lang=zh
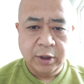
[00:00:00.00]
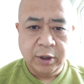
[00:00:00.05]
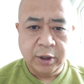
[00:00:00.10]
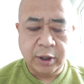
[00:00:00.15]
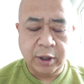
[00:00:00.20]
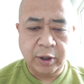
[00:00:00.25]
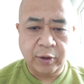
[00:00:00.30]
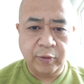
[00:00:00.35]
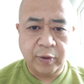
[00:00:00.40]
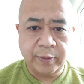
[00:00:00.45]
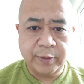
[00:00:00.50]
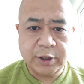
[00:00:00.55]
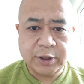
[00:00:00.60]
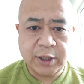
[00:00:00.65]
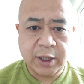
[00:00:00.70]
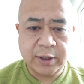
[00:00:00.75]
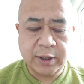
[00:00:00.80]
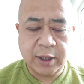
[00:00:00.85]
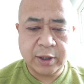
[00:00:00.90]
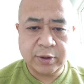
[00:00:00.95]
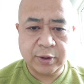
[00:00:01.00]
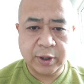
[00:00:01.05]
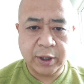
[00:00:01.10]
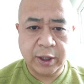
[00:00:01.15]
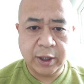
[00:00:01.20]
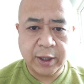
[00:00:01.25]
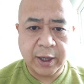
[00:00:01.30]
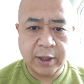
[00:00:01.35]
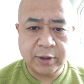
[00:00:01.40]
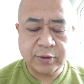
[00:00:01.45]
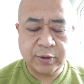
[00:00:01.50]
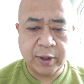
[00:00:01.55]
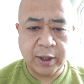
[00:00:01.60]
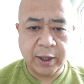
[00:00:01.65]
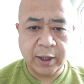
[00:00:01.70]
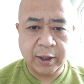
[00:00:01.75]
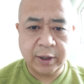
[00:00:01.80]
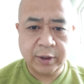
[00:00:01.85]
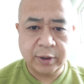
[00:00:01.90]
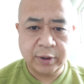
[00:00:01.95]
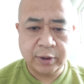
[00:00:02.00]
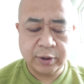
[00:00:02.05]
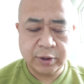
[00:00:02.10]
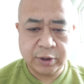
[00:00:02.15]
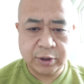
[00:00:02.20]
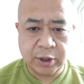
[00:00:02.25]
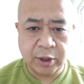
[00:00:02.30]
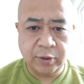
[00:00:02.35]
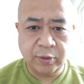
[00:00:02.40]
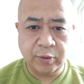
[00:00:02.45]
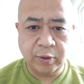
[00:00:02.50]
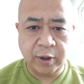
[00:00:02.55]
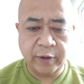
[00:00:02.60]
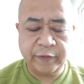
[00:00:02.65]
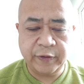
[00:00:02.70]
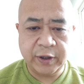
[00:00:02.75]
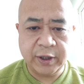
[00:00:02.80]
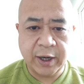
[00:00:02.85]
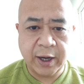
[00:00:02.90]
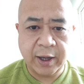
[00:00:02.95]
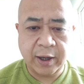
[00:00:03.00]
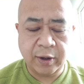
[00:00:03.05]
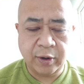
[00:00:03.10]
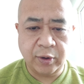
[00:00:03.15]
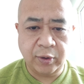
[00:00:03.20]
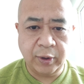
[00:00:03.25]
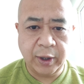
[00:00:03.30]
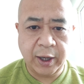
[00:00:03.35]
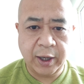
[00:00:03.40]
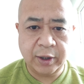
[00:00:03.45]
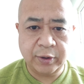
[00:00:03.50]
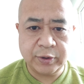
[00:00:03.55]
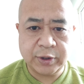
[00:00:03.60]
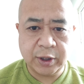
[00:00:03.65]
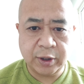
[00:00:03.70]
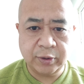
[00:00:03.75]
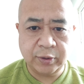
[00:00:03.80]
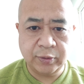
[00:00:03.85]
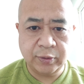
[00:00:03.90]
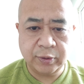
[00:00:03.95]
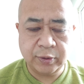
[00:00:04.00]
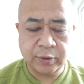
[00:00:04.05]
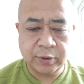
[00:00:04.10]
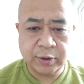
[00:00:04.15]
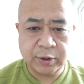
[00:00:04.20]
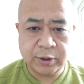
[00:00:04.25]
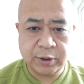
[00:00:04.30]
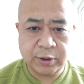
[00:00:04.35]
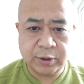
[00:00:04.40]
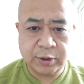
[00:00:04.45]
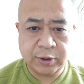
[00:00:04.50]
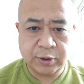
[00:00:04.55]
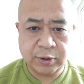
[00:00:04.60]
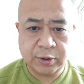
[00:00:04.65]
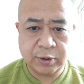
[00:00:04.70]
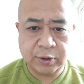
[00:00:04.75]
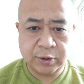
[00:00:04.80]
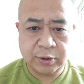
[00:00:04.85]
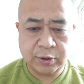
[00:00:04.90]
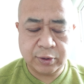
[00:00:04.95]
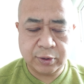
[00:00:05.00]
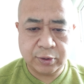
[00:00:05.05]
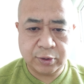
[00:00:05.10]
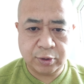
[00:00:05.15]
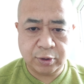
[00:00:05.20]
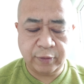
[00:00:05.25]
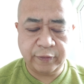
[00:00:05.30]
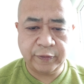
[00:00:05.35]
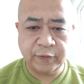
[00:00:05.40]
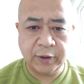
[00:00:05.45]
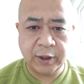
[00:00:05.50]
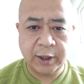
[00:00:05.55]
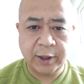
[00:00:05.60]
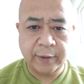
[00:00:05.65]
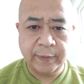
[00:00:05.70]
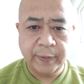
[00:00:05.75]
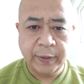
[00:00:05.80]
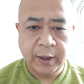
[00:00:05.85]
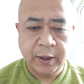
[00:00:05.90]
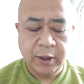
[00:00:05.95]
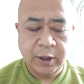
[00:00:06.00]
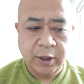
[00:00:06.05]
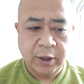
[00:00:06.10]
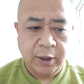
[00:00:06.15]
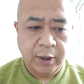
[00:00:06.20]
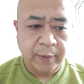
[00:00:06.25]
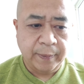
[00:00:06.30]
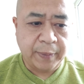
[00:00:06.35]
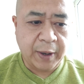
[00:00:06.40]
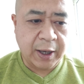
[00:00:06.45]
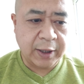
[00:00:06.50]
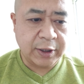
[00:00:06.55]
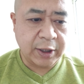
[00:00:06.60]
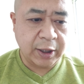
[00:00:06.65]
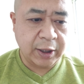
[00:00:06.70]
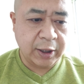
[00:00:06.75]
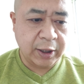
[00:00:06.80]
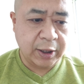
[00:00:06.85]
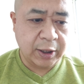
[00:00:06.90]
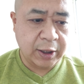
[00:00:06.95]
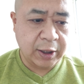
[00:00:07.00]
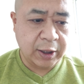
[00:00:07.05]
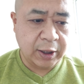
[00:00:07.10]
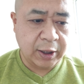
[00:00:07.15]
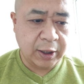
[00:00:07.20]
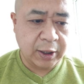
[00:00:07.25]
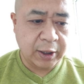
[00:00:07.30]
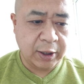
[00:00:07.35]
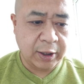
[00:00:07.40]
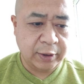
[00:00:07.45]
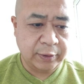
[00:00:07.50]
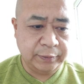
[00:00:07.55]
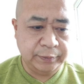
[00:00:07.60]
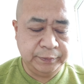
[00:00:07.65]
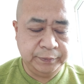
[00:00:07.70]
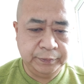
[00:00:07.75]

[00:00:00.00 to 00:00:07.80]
呃，我们现在就可以看出来，成果斐然。后来刘强东屈服了，把这个